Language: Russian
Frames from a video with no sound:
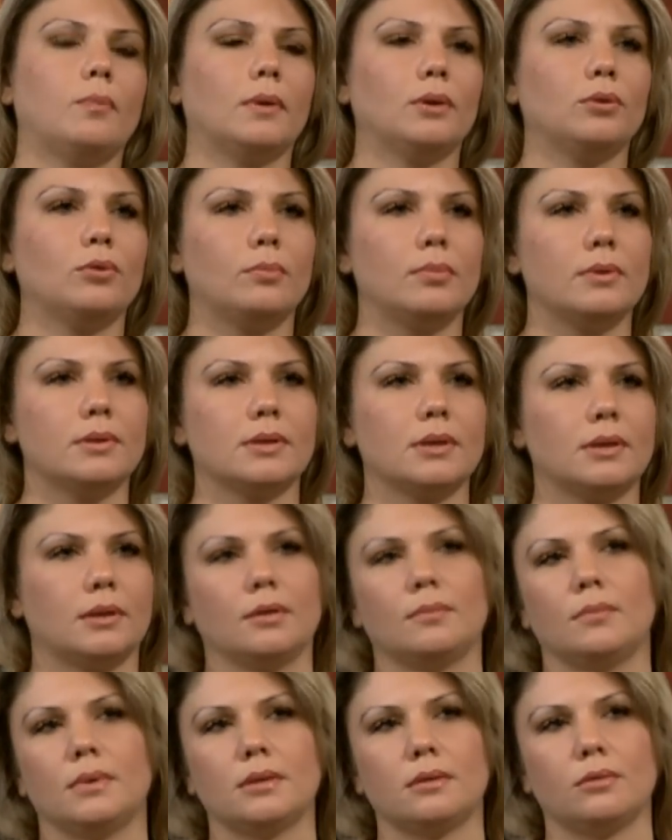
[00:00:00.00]
в подобие с
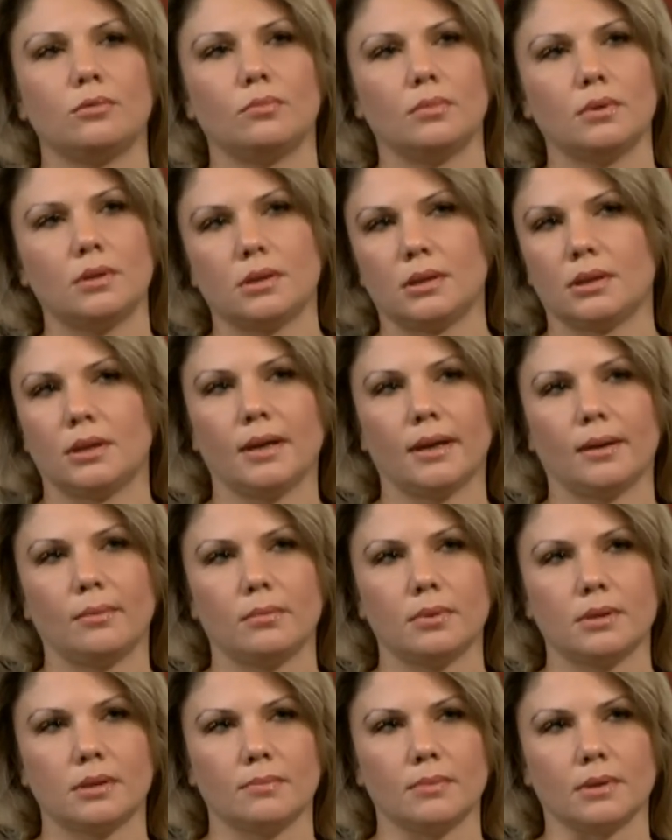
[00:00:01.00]
этой мыслью, мы
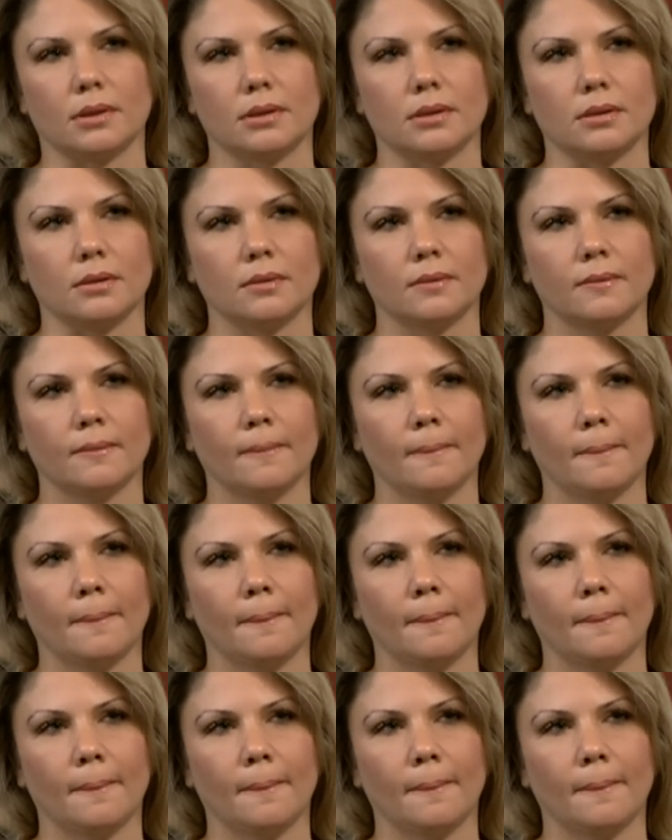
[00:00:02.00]
достигаем бессмертия?